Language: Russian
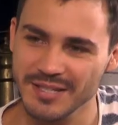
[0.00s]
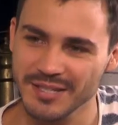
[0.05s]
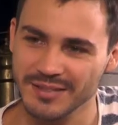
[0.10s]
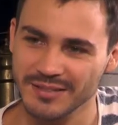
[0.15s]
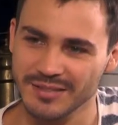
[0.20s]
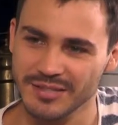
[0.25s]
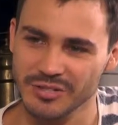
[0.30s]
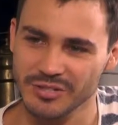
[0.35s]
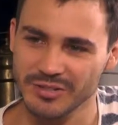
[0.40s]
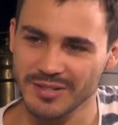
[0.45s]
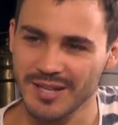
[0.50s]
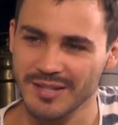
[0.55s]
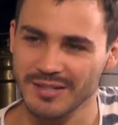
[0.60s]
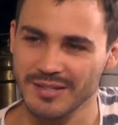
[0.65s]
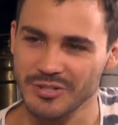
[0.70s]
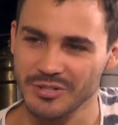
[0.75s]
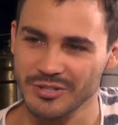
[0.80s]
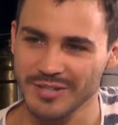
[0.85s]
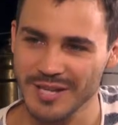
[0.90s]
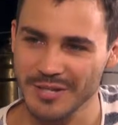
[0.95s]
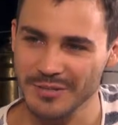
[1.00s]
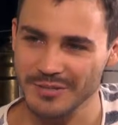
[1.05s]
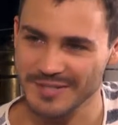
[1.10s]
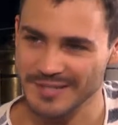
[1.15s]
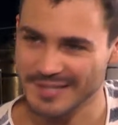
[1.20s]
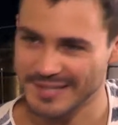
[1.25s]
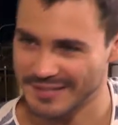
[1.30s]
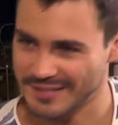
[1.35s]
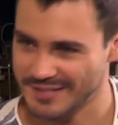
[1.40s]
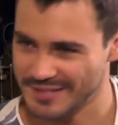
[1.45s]
э, начина
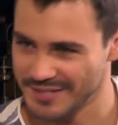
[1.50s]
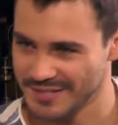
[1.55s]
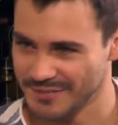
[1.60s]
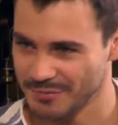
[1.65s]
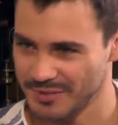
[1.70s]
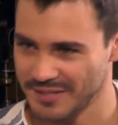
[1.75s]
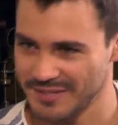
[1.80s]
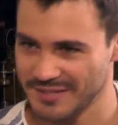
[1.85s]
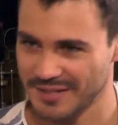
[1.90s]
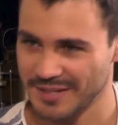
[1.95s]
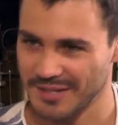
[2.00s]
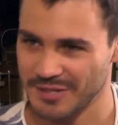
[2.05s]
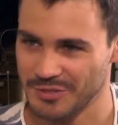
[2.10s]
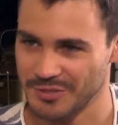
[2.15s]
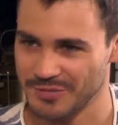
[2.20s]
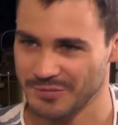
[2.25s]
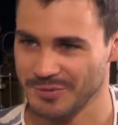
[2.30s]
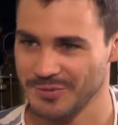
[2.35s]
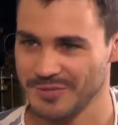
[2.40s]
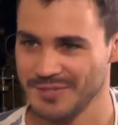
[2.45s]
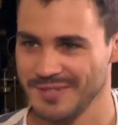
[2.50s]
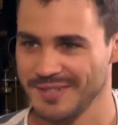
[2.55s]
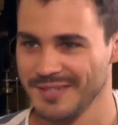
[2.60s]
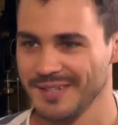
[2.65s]
начинаются и где сегодня заканчиваются?